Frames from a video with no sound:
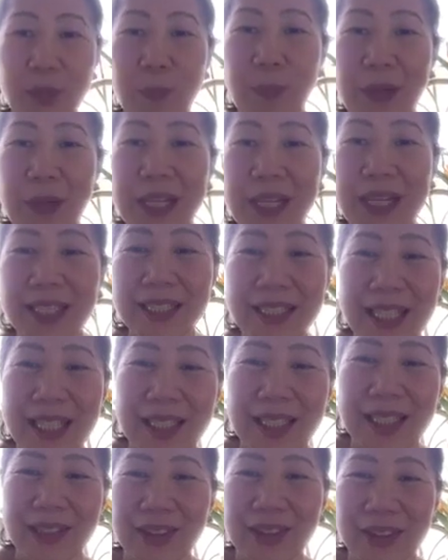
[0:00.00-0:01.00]
is
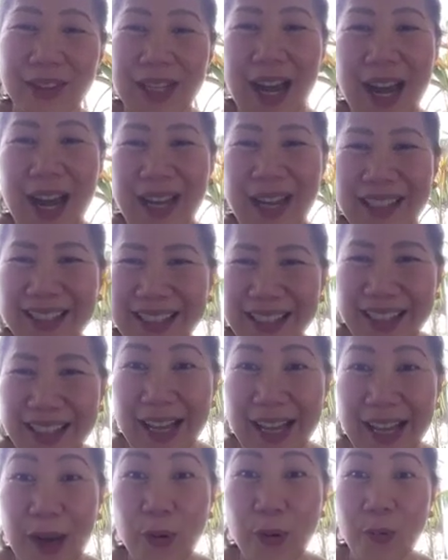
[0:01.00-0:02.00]
pleasing to God.
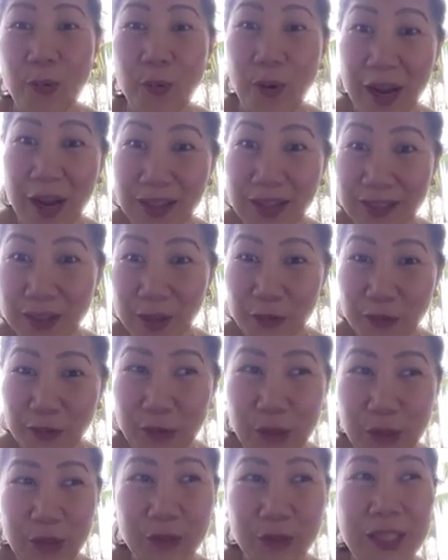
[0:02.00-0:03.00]

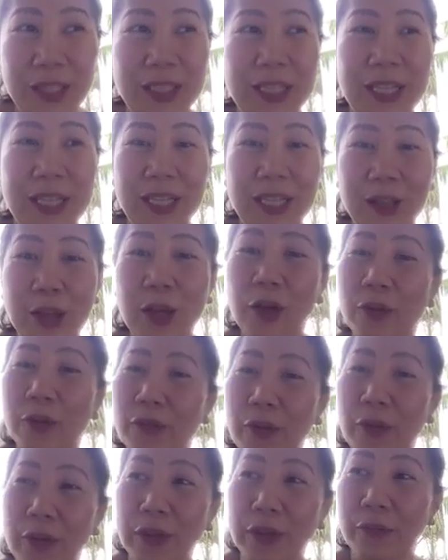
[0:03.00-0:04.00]
Wonderful reading
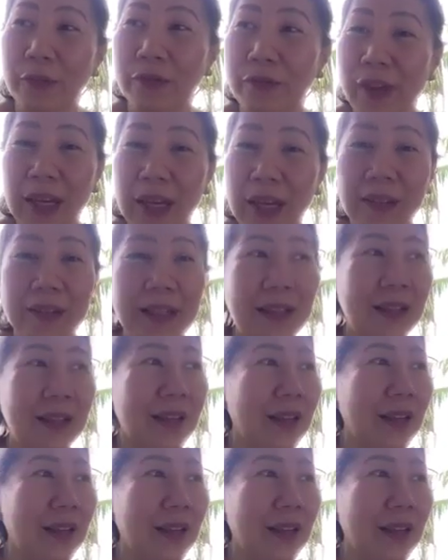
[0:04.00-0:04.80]
for a very